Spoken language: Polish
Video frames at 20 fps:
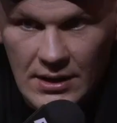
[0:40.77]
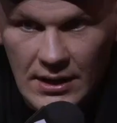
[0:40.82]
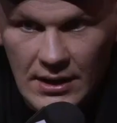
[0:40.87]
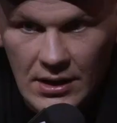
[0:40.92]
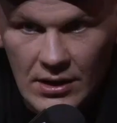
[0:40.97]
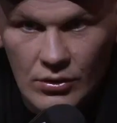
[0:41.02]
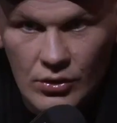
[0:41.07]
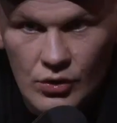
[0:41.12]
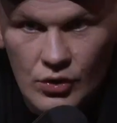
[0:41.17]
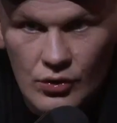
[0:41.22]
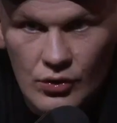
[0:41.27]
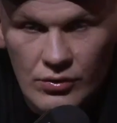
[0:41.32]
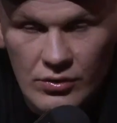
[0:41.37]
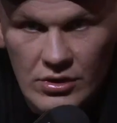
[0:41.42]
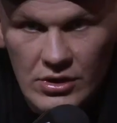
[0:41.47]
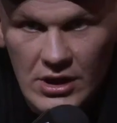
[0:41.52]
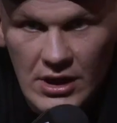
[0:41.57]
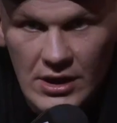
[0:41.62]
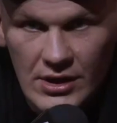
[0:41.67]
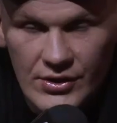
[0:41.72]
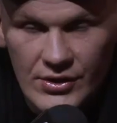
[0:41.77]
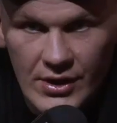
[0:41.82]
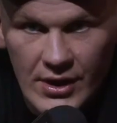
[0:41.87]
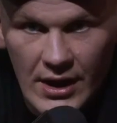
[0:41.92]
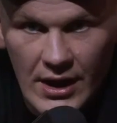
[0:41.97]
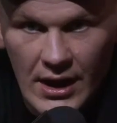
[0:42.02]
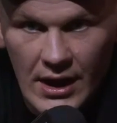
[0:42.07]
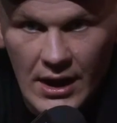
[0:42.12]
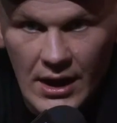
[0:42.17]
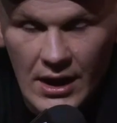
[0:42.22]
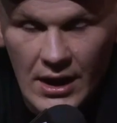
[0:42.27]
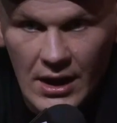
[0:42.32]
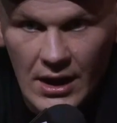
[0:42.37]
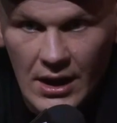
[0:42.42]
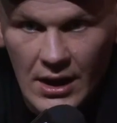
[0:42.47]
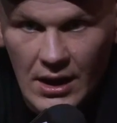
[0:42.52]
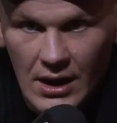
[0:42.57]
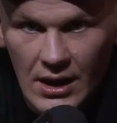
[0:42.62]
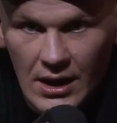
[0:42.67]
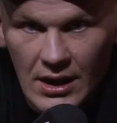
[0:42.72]
takie odczucie, że
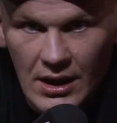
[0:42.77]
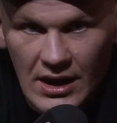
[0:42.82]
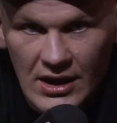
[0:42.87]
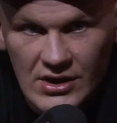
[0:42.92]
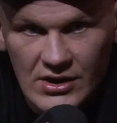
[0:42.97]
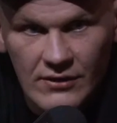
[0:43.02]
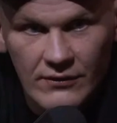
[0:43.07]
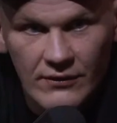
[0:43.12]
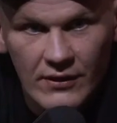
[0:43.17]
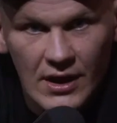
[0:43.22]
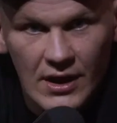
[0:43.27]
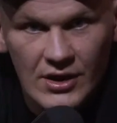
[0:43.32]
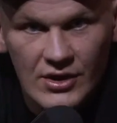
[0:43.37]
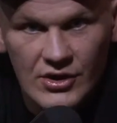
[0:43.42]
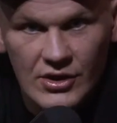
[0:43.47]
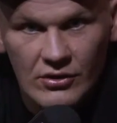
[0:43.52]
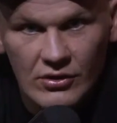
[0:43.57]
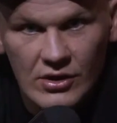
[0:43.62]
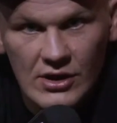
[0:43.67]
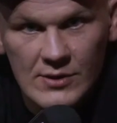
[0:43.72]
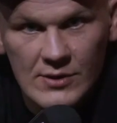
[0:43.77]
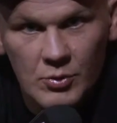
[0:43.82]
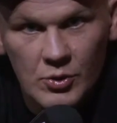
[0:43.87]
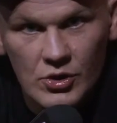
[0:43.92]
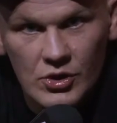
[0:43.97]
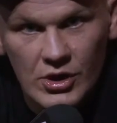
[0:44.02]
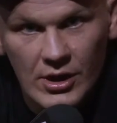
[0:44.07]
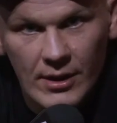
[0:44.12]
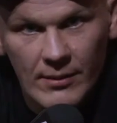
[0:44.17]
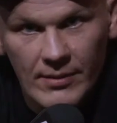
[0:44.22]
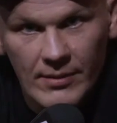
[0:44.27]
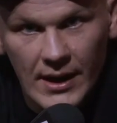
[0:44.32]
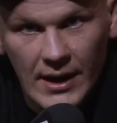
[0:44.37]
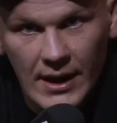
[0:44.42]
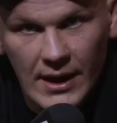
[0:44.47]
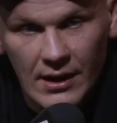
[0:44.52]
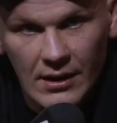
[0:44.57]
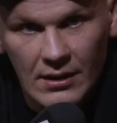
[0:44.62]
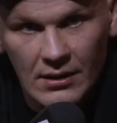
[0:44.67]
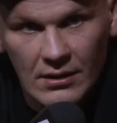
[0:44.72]
każdy wie, że to jest
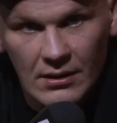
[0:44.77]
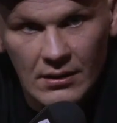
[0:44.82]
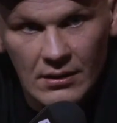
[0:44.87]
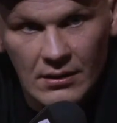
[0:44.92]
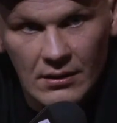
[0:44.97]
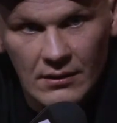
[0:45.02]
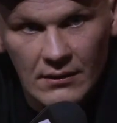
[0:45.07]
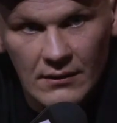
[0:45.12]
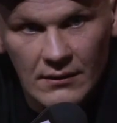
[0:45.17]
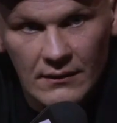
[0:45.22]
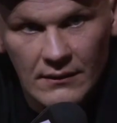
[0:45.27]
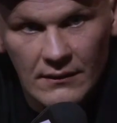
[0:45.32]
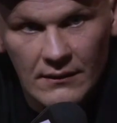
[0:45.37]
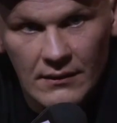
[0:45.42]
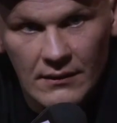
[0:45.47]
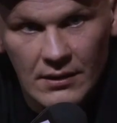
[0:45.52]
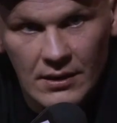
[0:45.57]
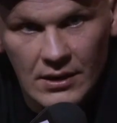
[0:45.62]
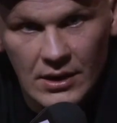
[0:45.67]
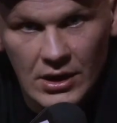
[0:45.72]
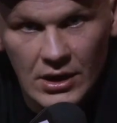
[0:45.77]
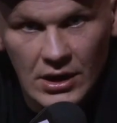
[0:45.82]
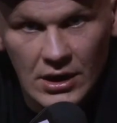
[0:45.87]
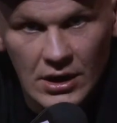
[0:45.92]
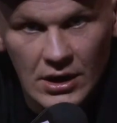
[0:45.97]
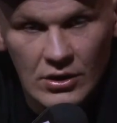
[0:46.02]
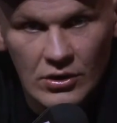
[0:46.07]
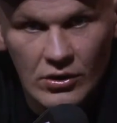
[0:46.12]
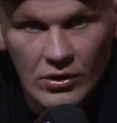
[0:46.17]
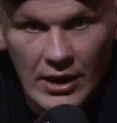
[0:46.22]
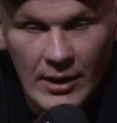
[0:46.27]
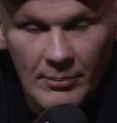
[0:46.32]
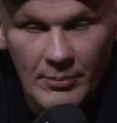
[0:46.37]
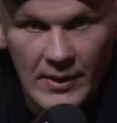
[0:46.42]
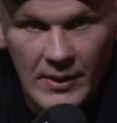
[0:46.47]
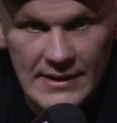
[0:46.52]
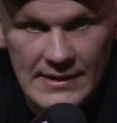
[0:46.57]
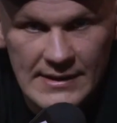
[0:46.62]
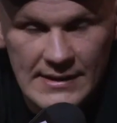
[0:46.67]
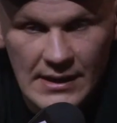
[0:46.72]
potrzebne i to
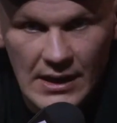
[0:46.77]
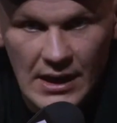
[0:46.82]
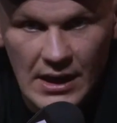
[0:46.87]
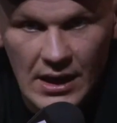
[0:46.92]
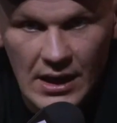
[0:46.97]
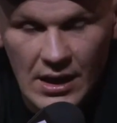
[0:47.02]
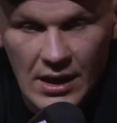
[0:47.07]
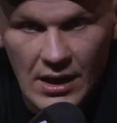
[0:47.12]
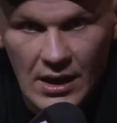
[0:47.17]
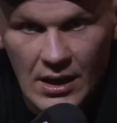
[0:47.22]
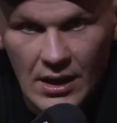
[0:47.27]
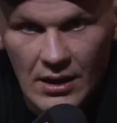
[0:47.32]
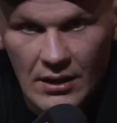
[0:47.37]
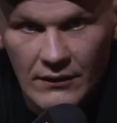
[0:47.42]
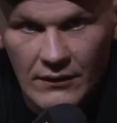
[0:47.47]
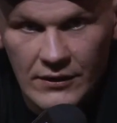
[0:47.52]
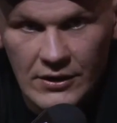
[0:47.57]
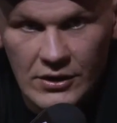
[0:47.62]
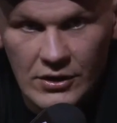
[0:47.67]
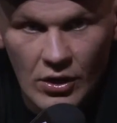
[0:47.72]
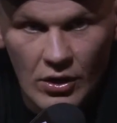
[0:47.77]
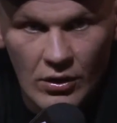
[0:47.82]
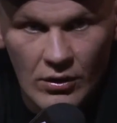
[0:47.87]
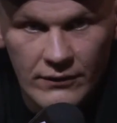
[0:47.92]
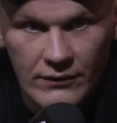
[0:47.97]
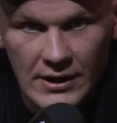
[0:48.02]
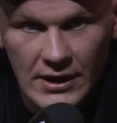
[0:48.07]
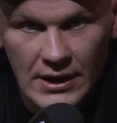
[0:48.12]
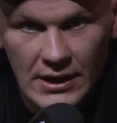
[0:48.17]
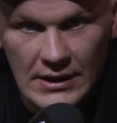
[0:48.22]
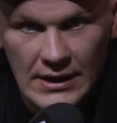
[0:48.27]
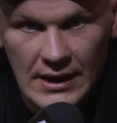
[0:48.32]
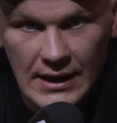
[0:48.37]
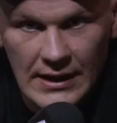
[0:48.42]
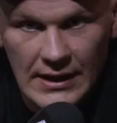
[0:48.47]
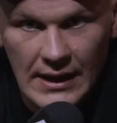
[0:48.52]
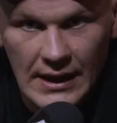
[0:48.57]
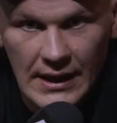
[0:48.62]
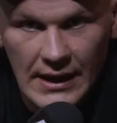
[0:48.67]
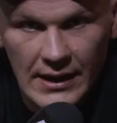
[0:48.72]
napędza widownie i
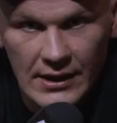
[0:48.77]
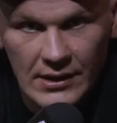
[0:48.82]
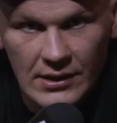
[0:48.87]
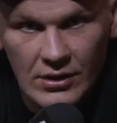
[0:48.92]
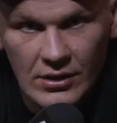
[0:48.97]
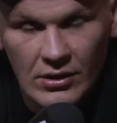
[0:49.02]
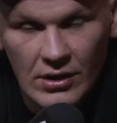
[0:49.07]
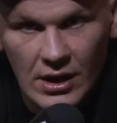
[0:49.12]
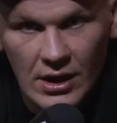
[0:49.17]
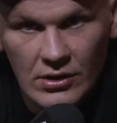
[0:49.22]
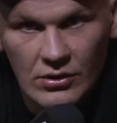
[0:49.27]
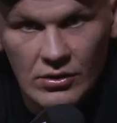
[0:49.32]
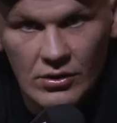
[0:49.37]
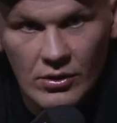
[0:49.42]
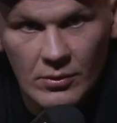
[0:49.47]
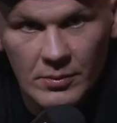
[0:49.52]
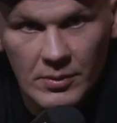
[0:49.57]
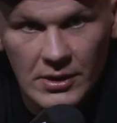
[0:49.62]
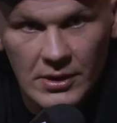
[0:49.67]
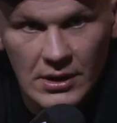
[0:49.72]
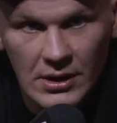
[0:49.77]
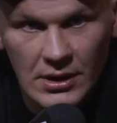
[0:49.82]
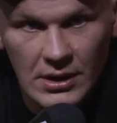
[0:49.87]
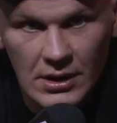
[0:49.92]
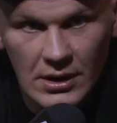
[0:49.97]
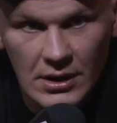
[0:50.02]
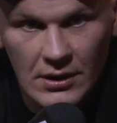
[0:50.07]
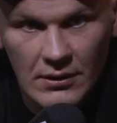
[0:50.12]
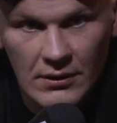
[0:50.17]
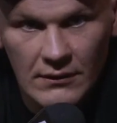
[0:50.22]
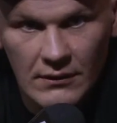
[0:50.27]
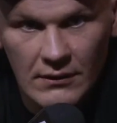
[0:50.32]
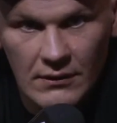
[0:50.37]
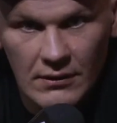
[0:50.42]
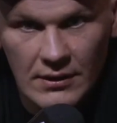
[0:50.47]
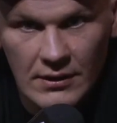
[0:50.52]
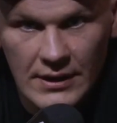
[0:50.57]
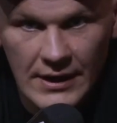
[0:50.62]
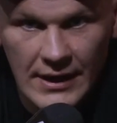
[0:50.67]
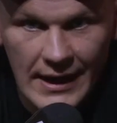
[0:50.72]
tak dalej, tylko jak to robi
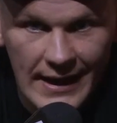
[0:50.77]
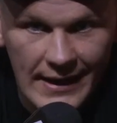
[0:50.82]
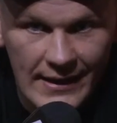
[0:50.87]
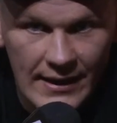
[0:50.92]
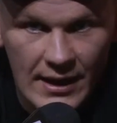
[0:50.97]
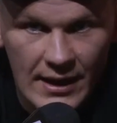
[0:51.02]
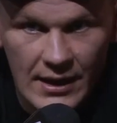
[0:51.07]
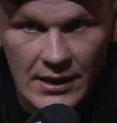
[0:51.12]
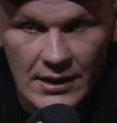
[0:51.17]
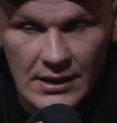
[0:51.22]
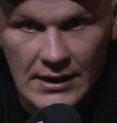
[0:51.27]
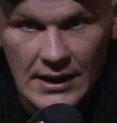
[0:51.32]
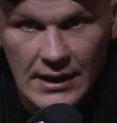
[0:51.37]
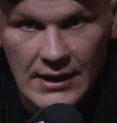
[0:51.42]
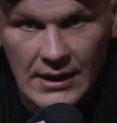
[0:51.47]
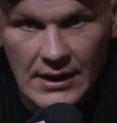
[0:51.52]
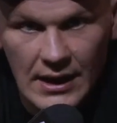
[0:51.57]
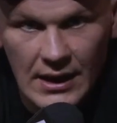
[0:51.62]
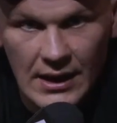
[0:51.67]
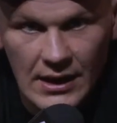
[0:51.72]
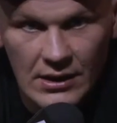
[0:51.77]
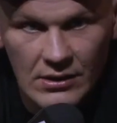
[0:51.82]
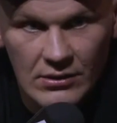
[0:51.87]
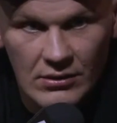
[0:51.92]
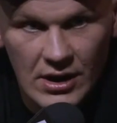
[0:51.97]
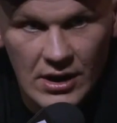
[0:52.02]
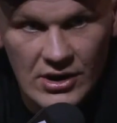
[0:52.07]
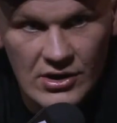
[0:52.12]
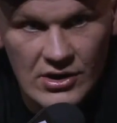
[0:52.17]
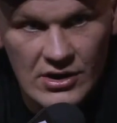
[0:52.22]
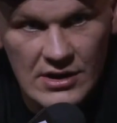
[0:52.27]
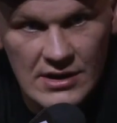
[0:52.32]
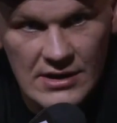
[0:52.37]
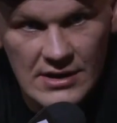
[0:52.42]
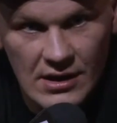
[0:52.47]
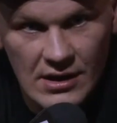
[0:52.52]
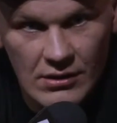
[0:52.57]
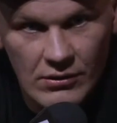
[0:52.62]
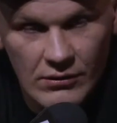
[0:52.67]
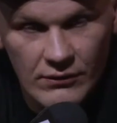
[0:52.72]
y, trener i tak dalej, to każdy się
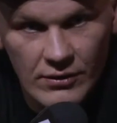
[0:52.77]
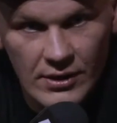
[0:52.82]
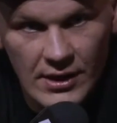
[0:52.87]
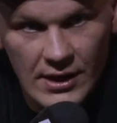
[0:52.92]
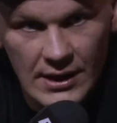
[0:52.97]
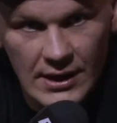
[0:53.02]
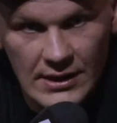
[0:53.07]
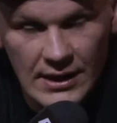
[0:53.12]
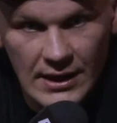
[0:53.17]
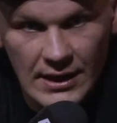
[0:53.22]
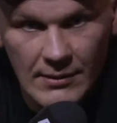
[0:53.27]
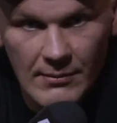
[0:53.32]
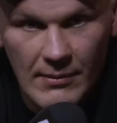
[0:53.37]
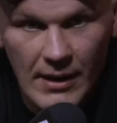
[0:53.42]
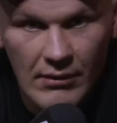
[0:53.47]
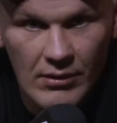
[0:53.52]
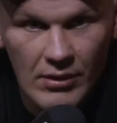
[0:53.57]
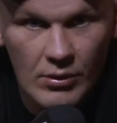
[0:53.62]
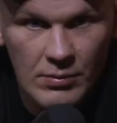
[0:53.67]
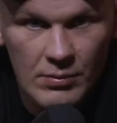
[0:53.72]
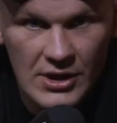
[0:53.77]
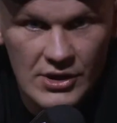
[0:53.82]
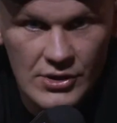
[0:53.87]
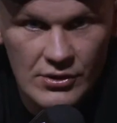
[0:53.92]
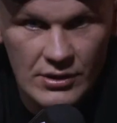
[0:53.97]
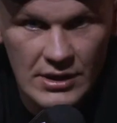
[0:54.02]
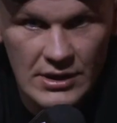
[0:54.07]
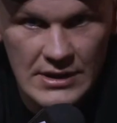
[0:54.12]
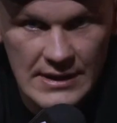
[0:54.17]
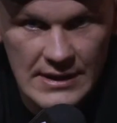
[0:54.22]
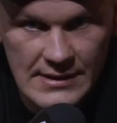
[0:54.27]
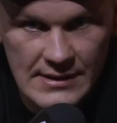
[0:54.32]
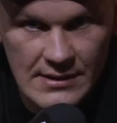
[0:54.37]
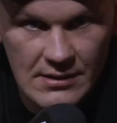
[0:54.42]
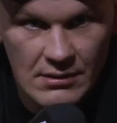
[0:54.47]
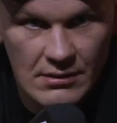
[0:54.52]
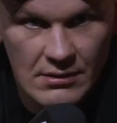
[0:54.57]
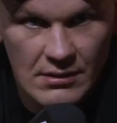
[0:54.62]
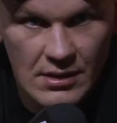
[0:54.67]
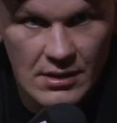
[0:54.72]
zachowuje jak takie małe, obrażone
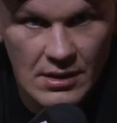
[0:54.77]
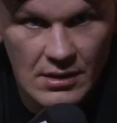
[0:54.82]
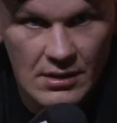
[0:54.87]
dziecko. Kiedy